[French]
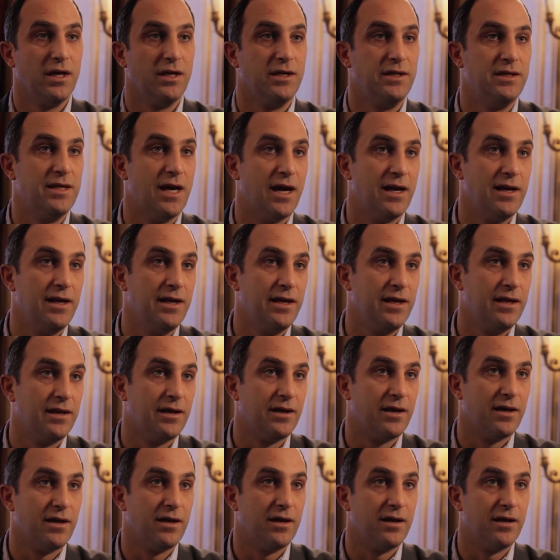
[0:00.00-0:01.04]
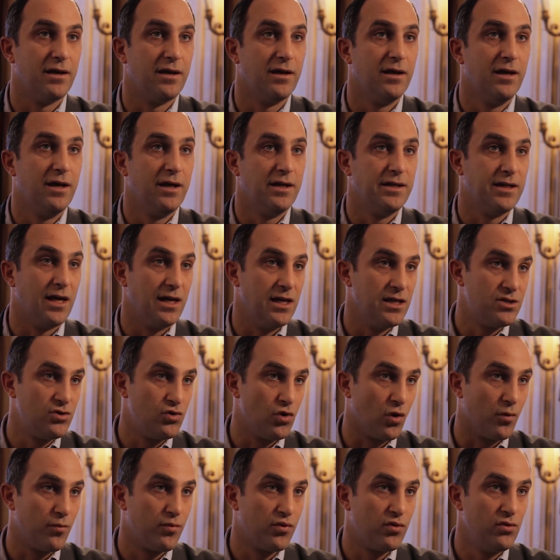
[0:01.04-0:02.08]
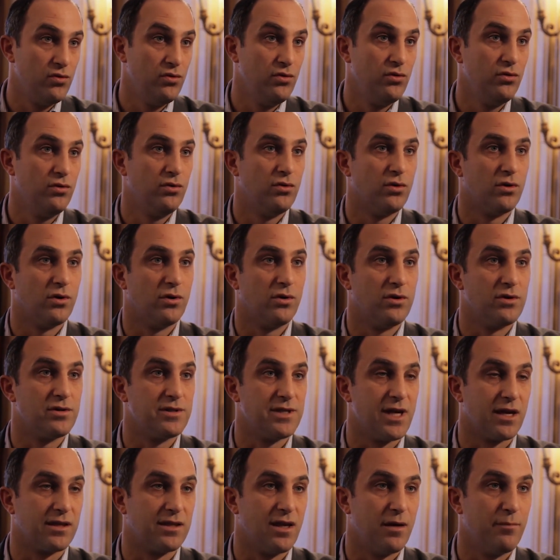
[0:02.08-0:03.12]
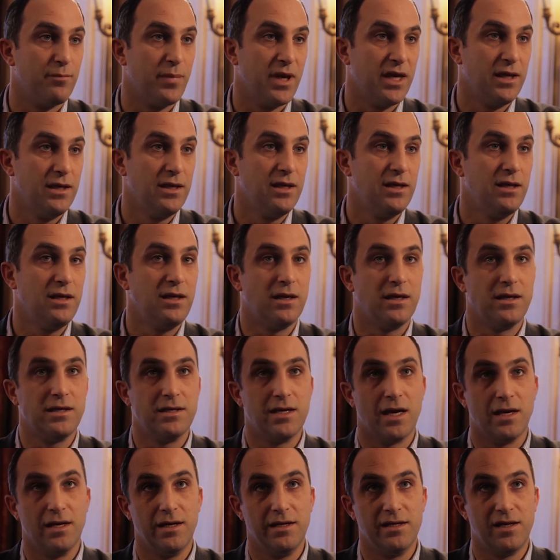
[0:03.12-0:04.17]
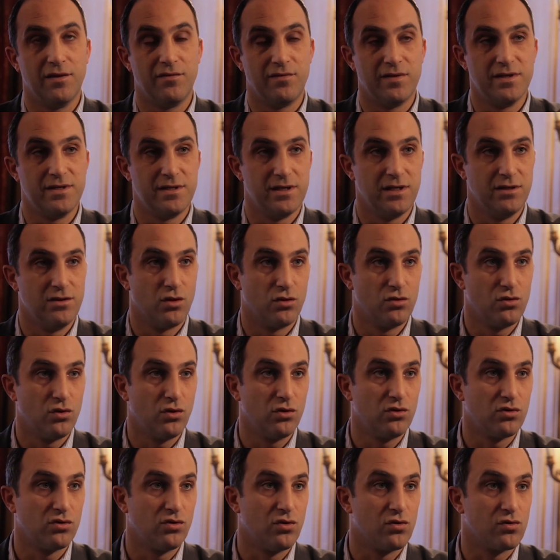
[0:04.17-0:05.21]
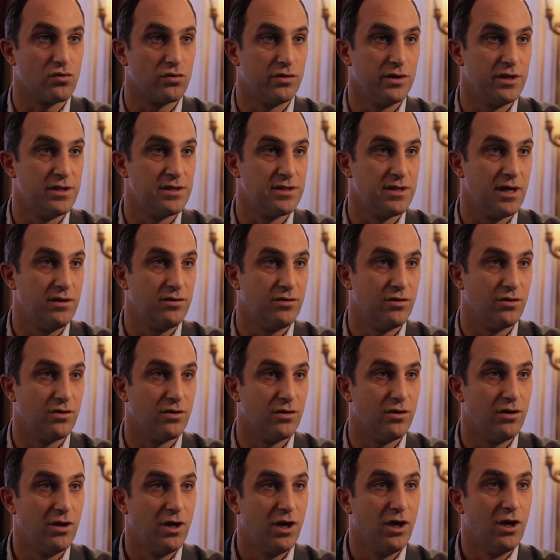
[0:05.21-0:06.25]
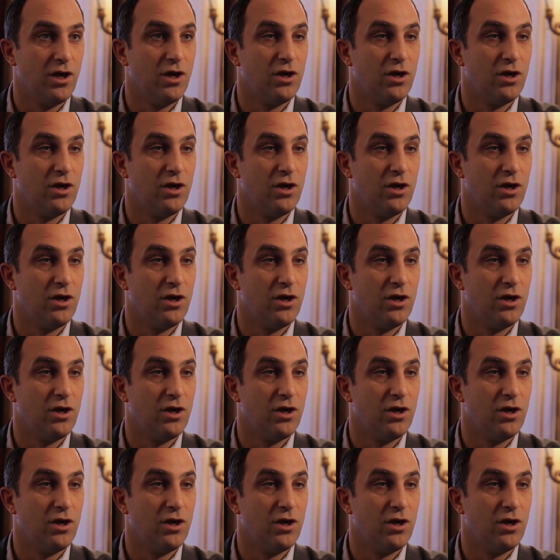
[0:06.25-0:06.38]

Il y, a les, euh, surplus euh, dans certains pays, il y a les déficits dans d'autres, donc on essaye de